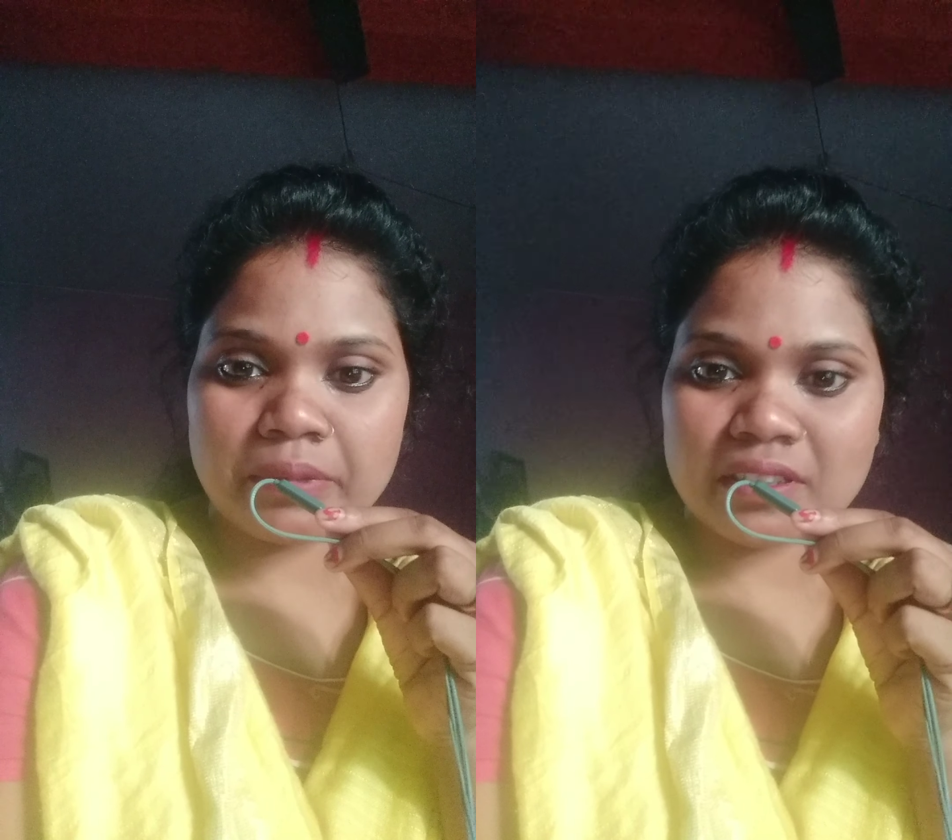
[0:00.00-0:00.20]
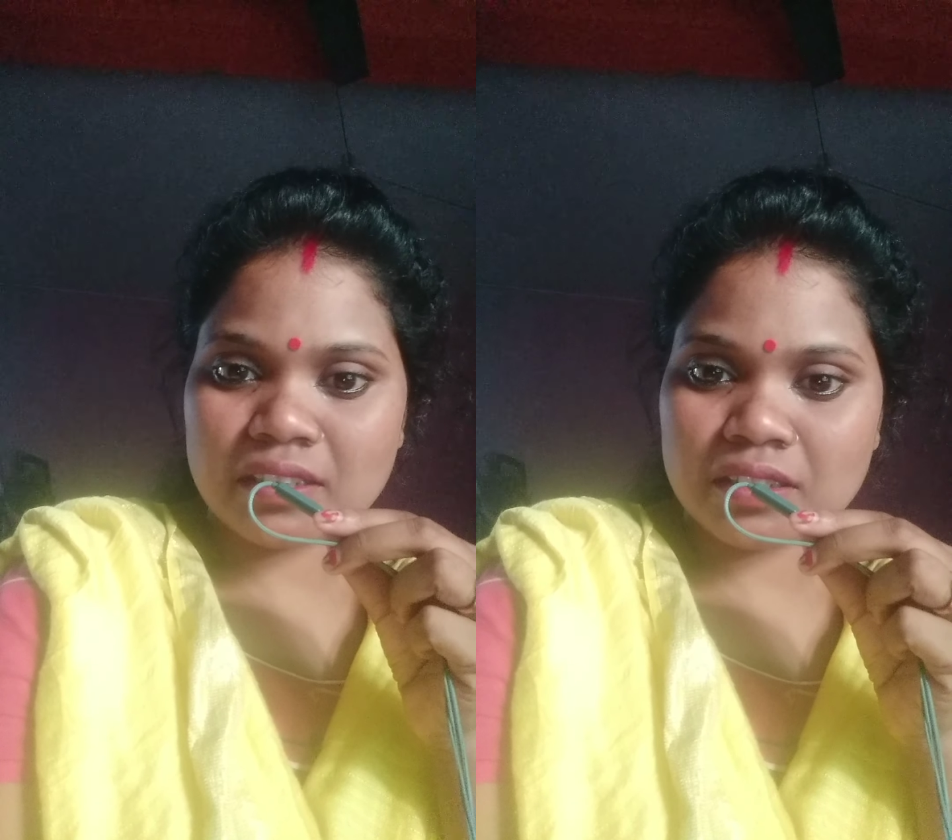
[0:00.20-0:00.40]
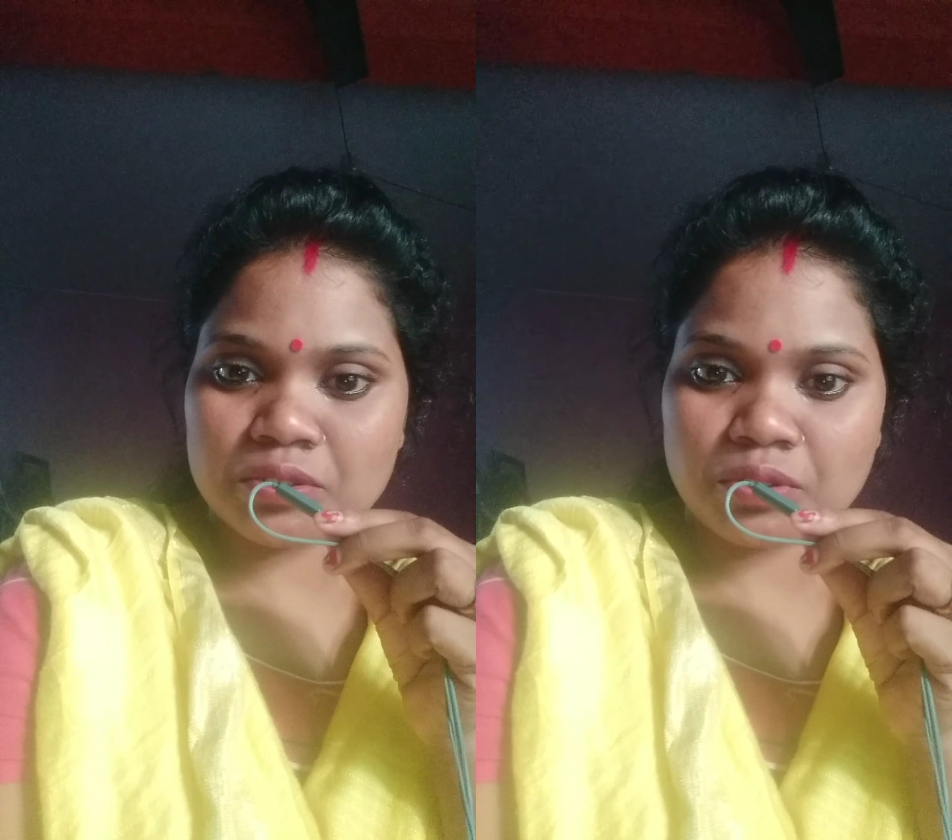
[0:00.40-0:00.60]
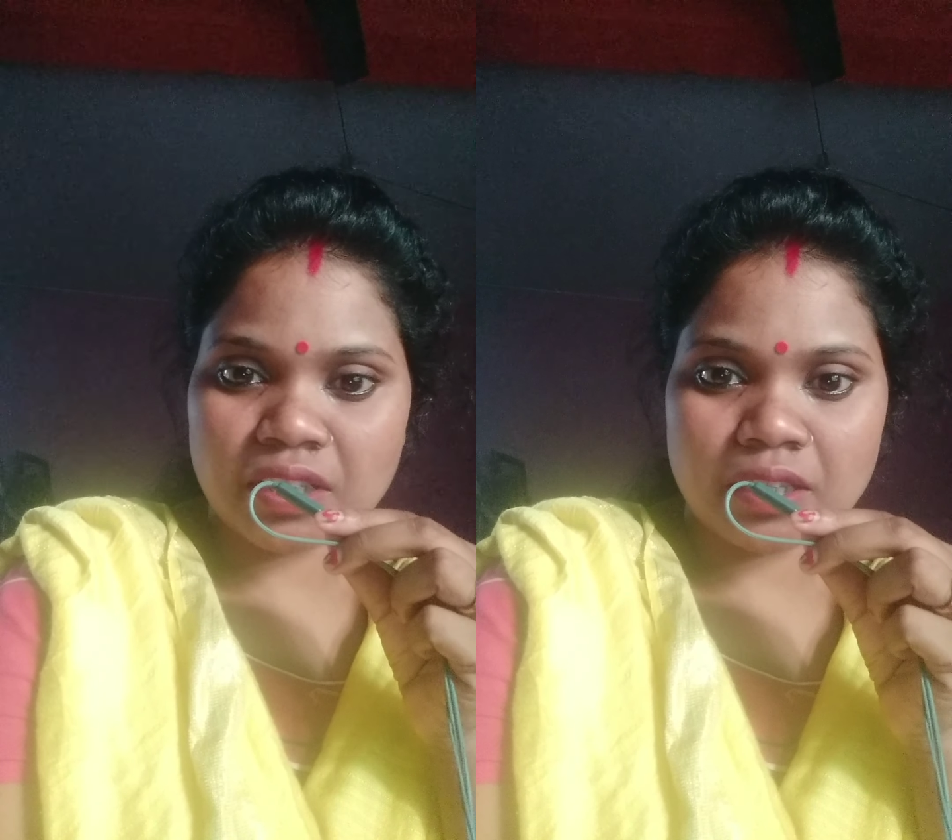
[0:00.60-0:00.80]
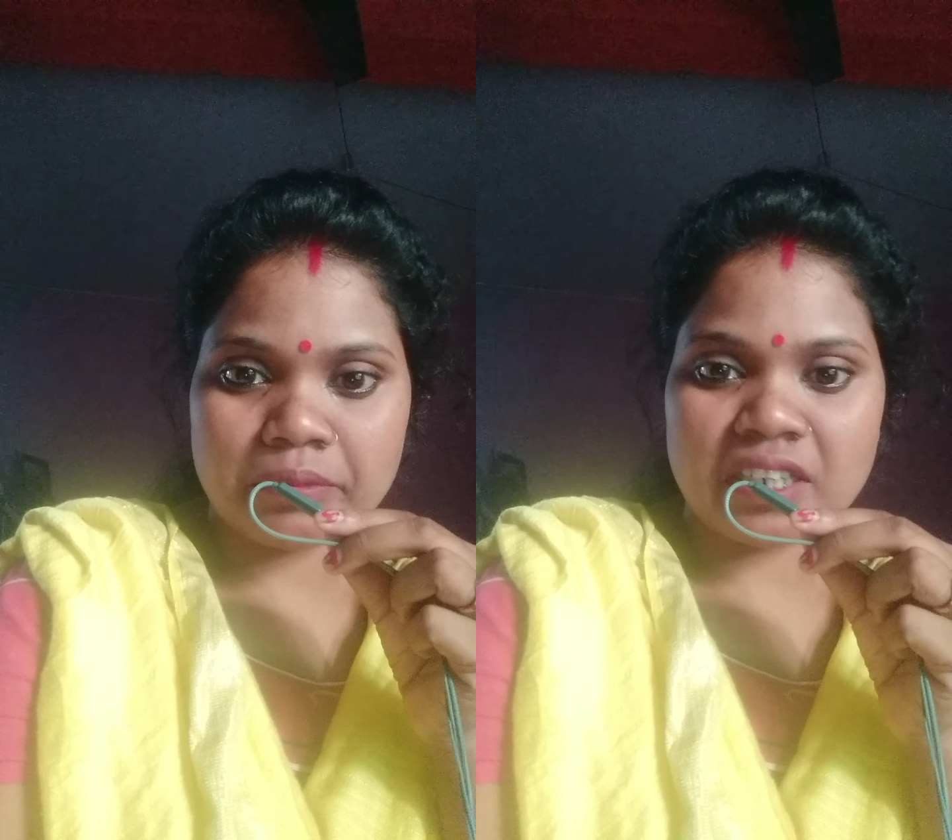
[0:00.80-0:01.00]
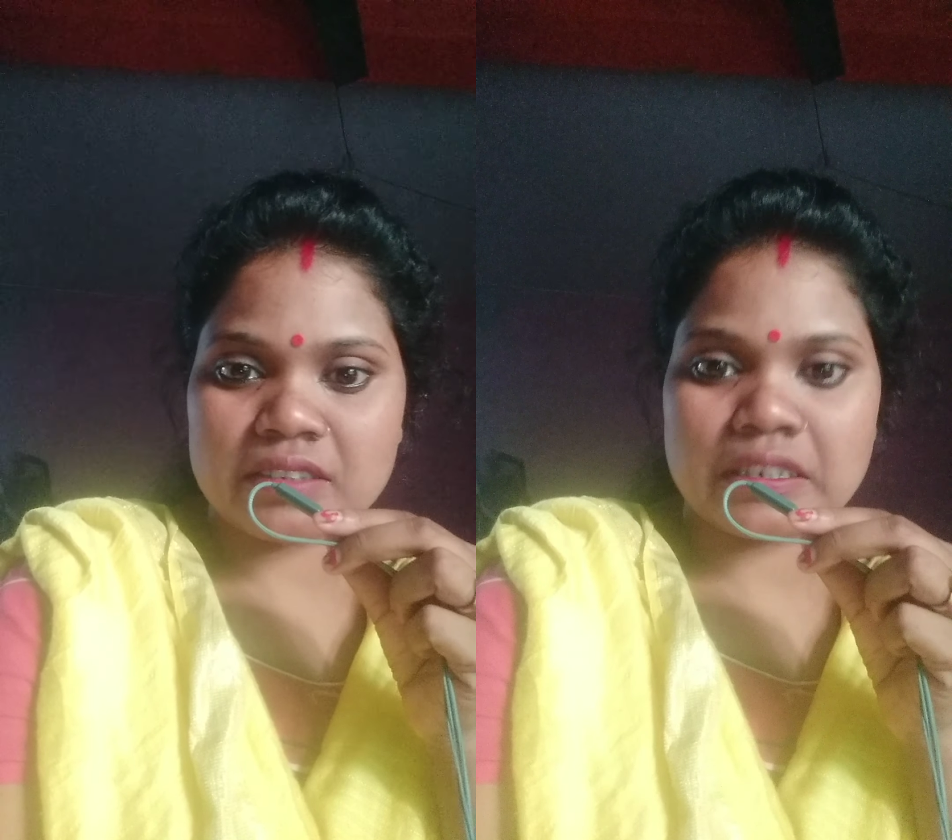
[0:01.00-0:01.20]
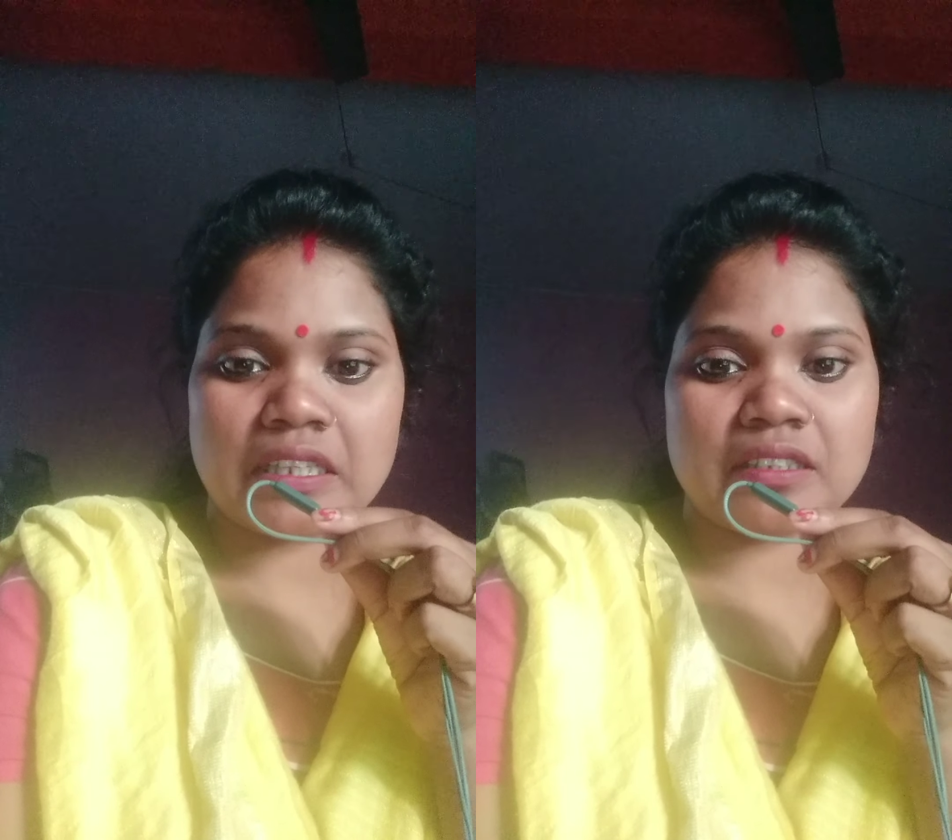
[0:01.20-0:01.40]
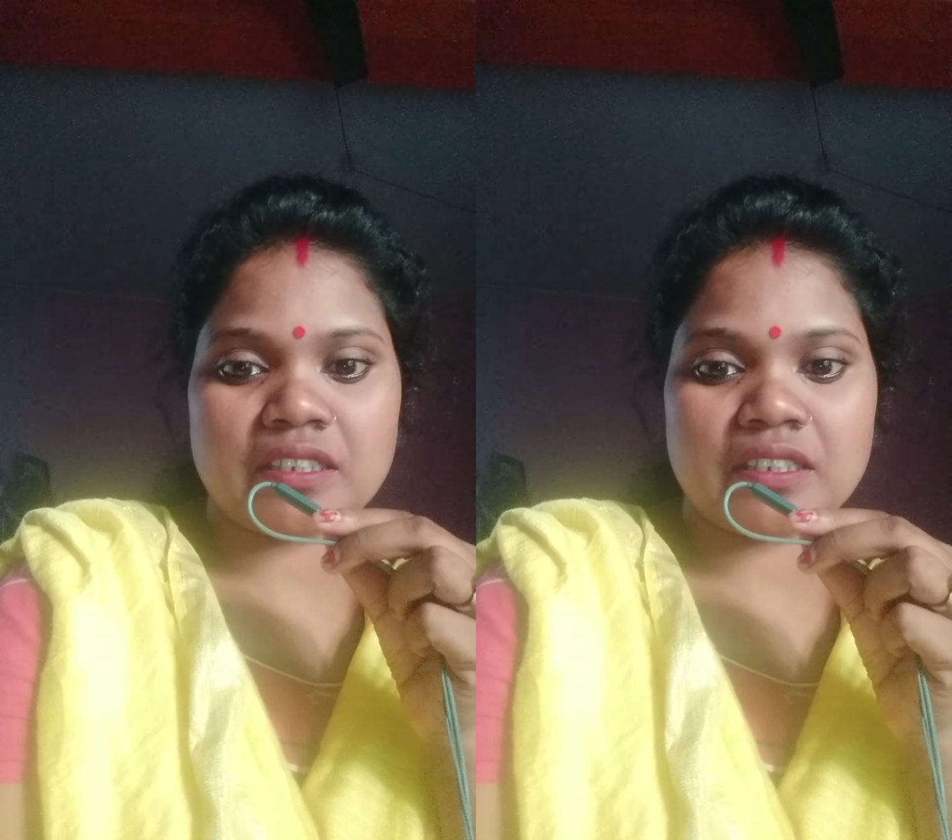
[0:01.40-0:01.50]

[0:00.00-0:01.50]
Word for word: पति जो है मेरा साथ